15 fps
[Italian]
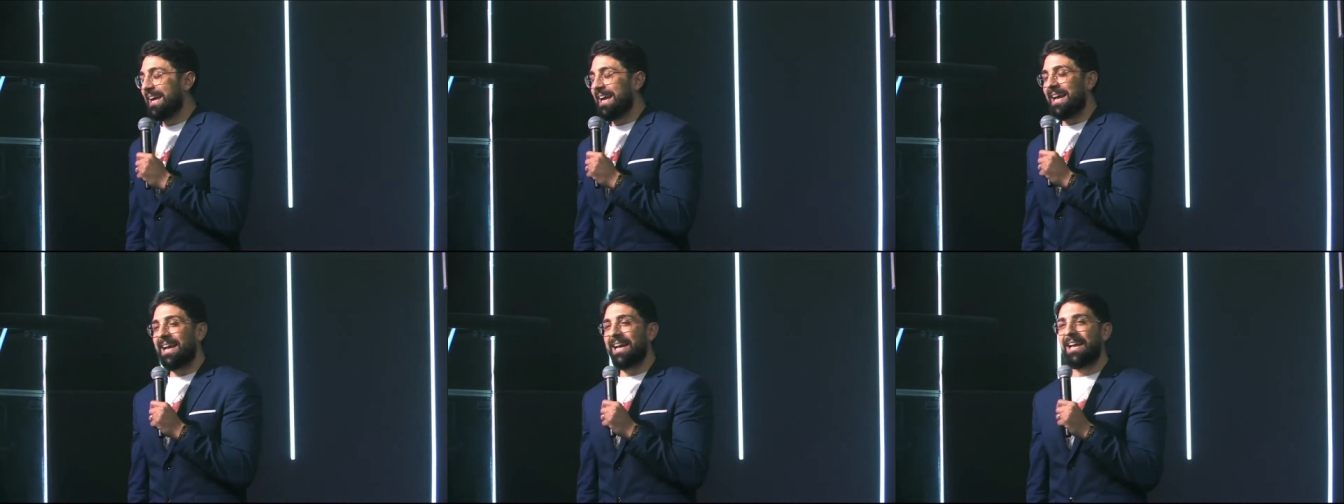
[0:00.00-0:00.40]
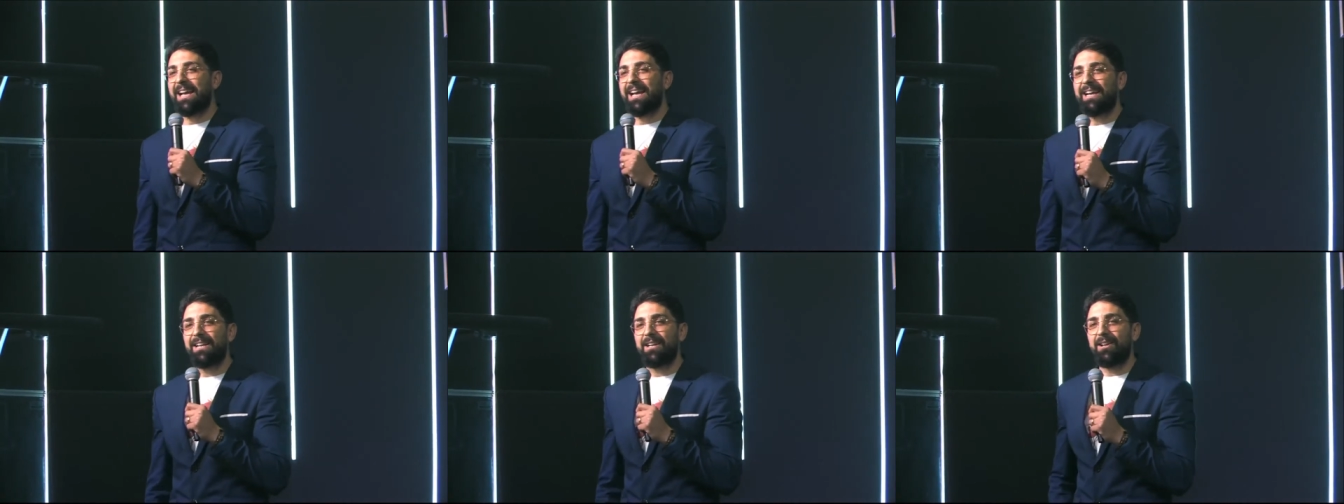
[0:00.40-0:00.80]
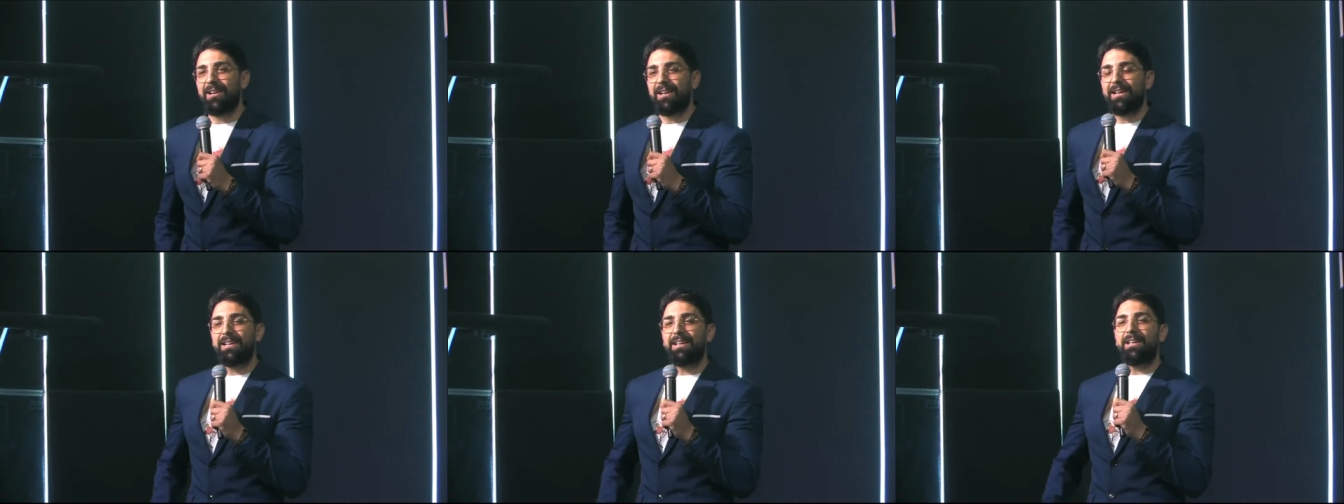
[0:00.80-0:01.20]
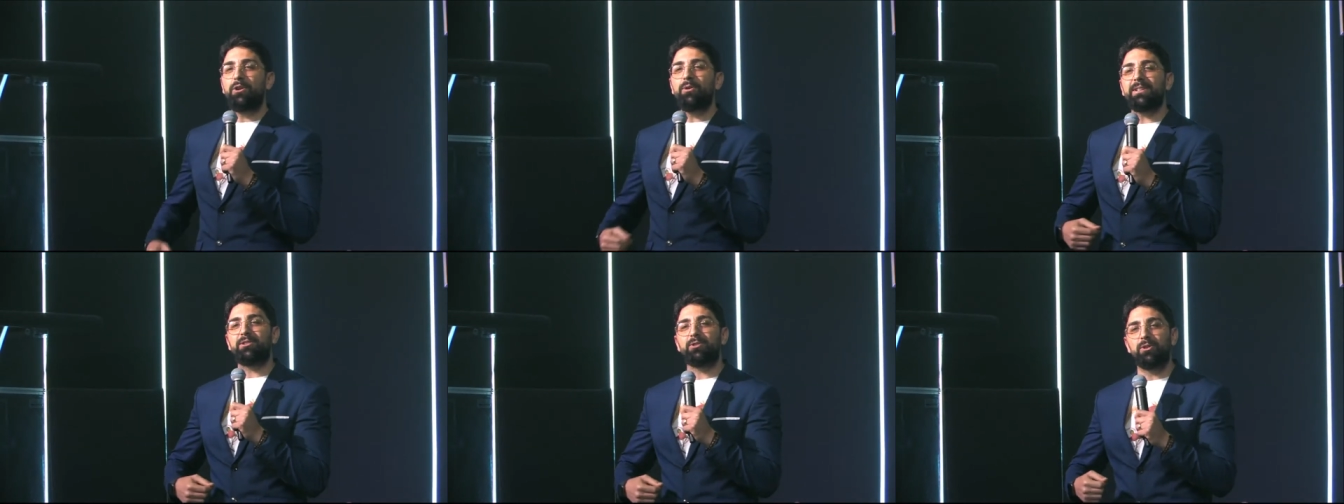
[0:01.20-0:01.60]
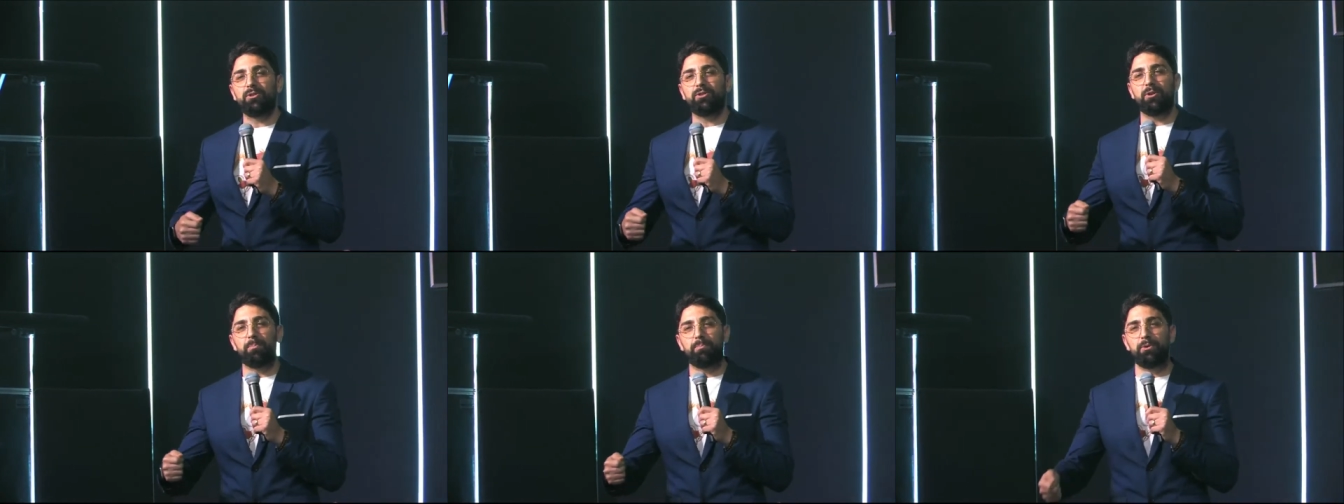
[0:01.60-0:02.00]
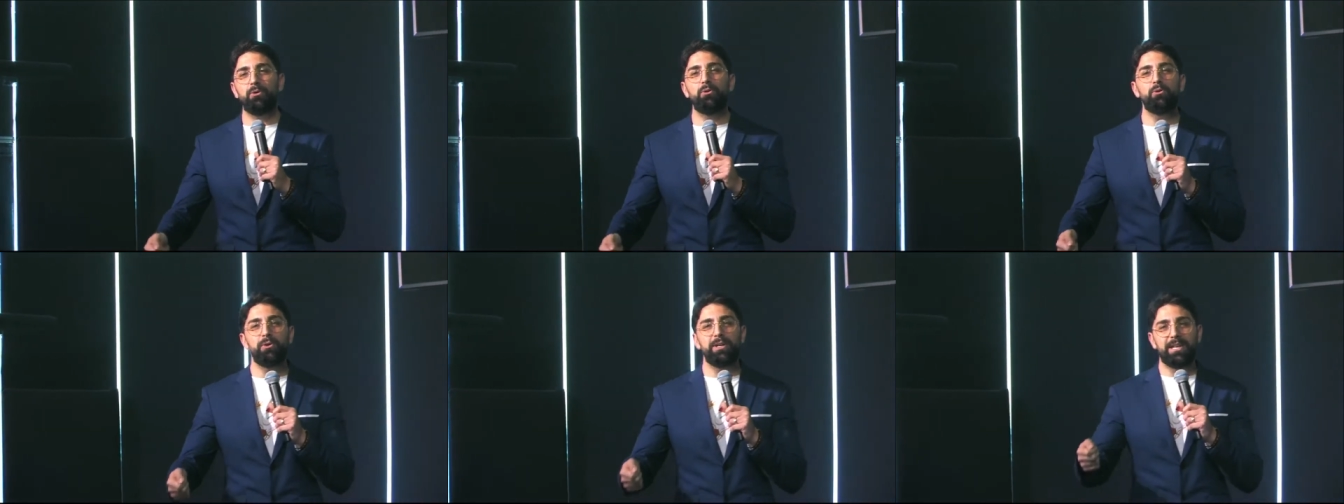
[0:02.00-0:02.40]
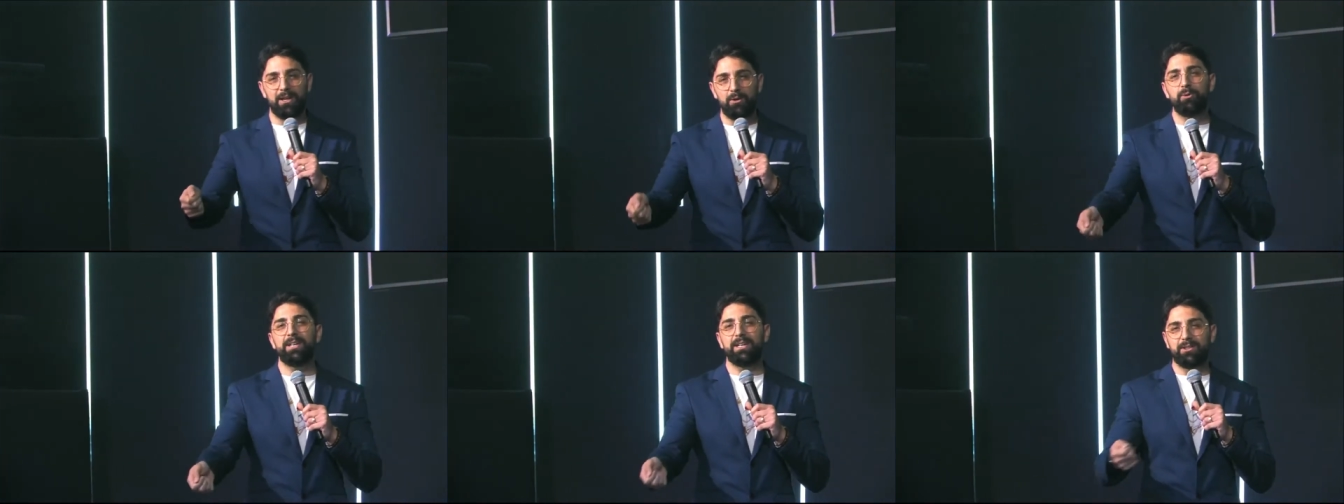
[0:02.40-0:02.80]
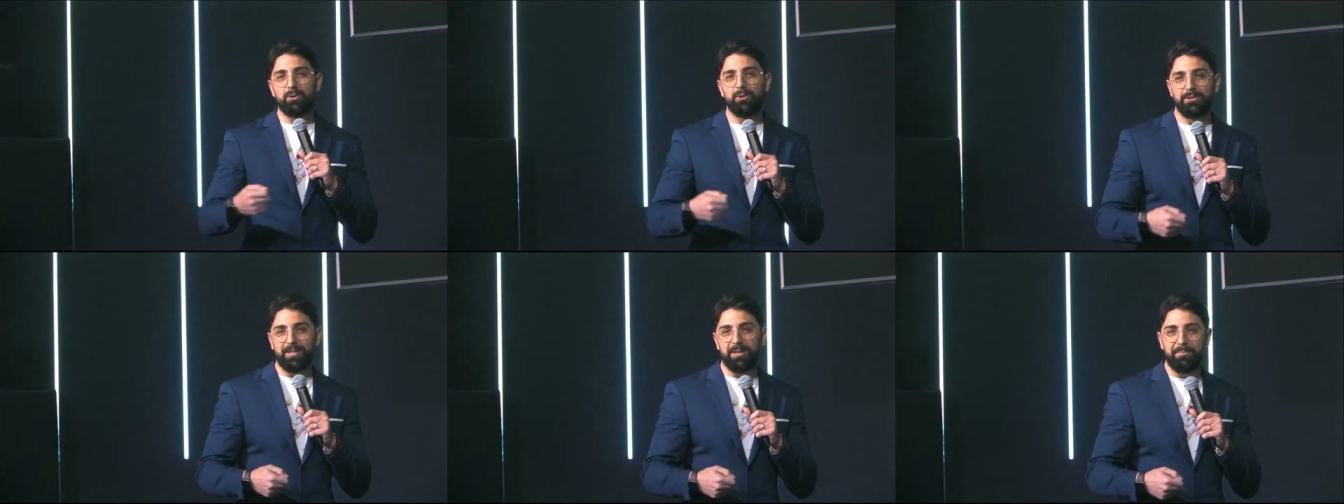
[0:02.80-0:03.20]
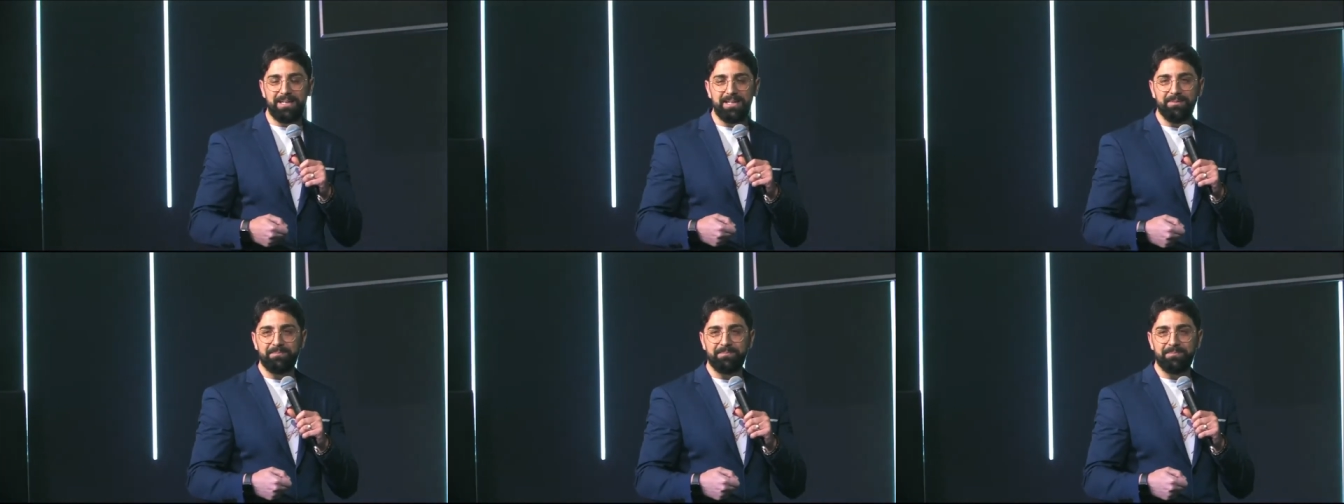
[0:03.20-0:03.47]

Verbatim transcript: E io ascolto più lui che lui ascolta me.